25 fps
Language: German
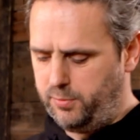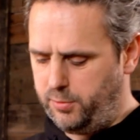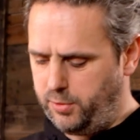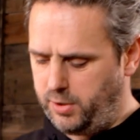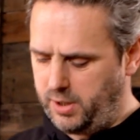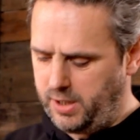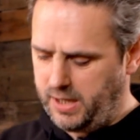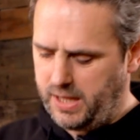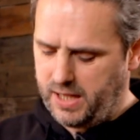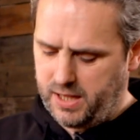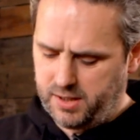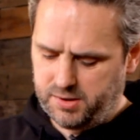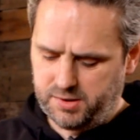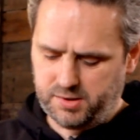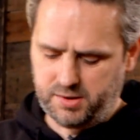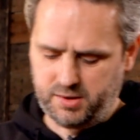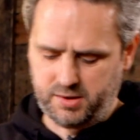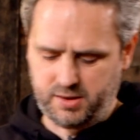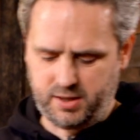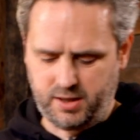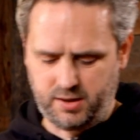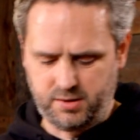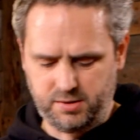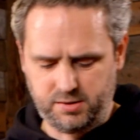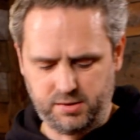Für den ersten
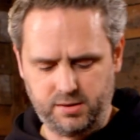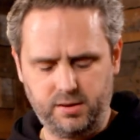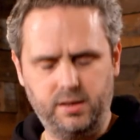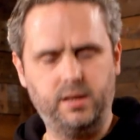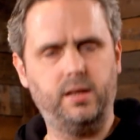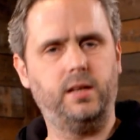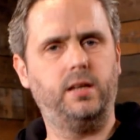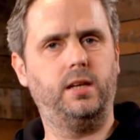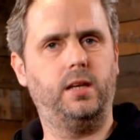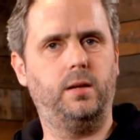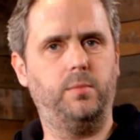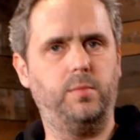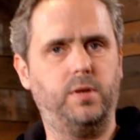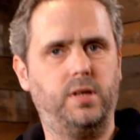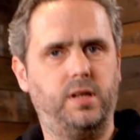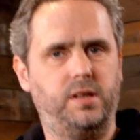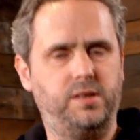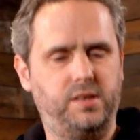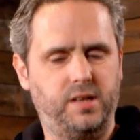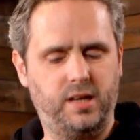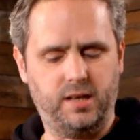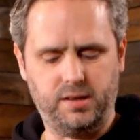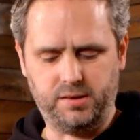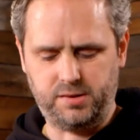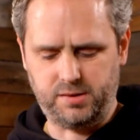Test nehme ich
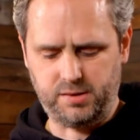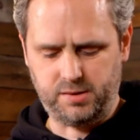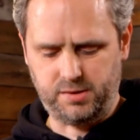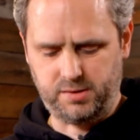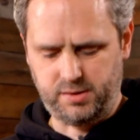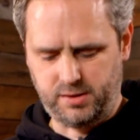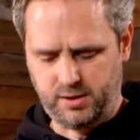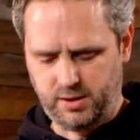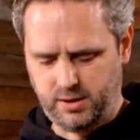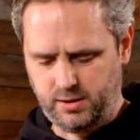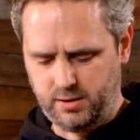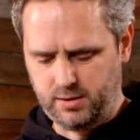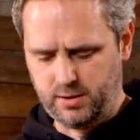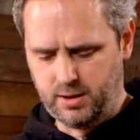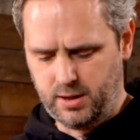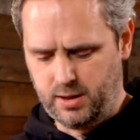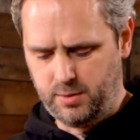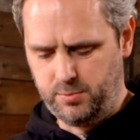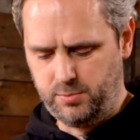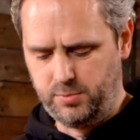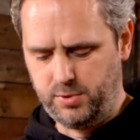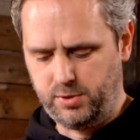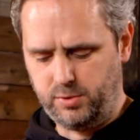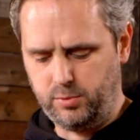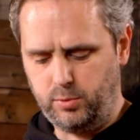als erstes die
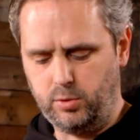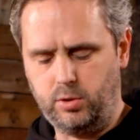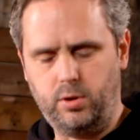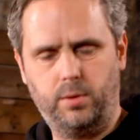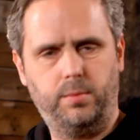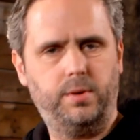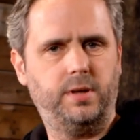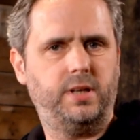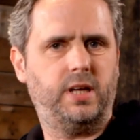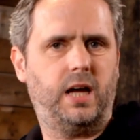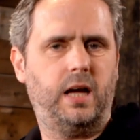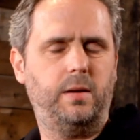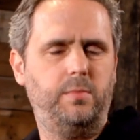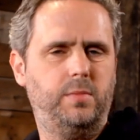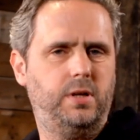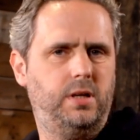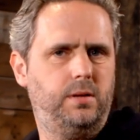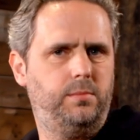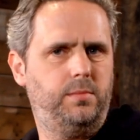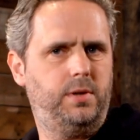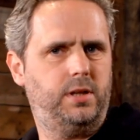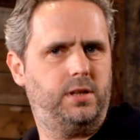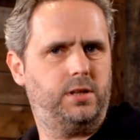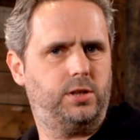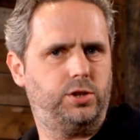mit 0,3
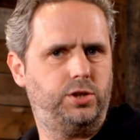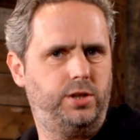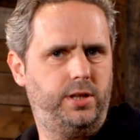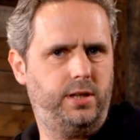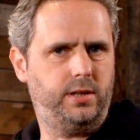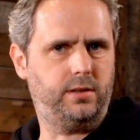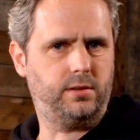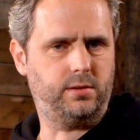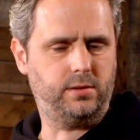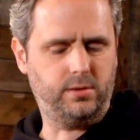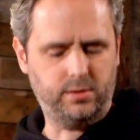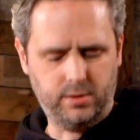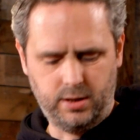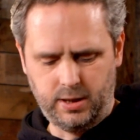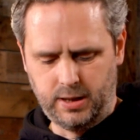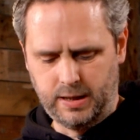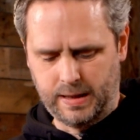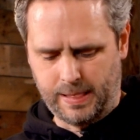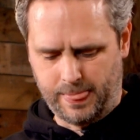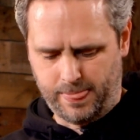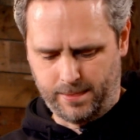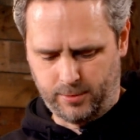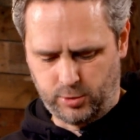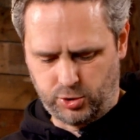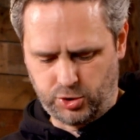mm Stärke
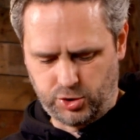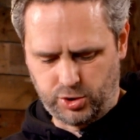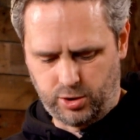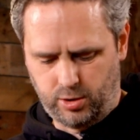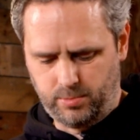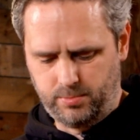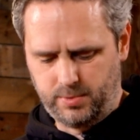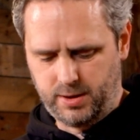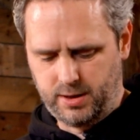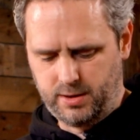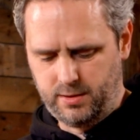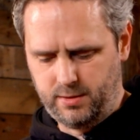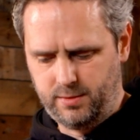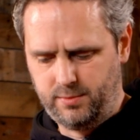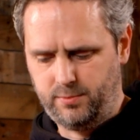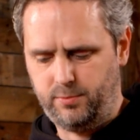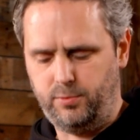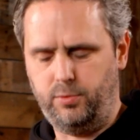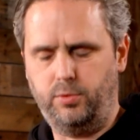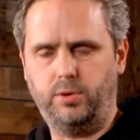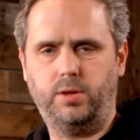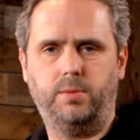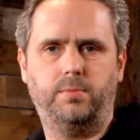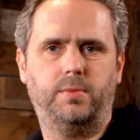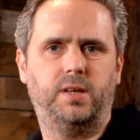und schaue mal,
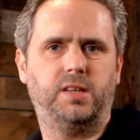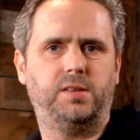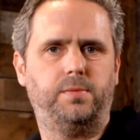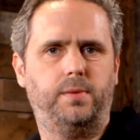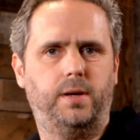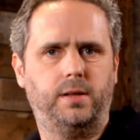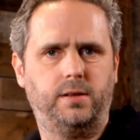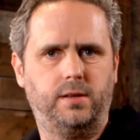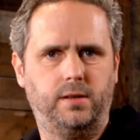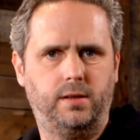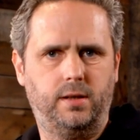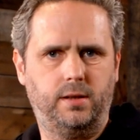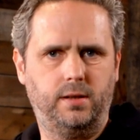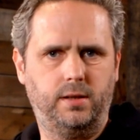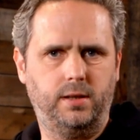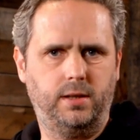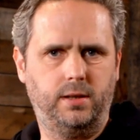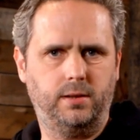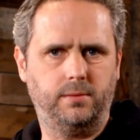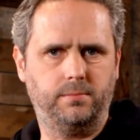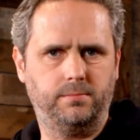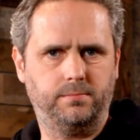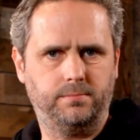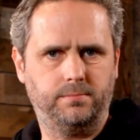wo die Messwerte dann liegen.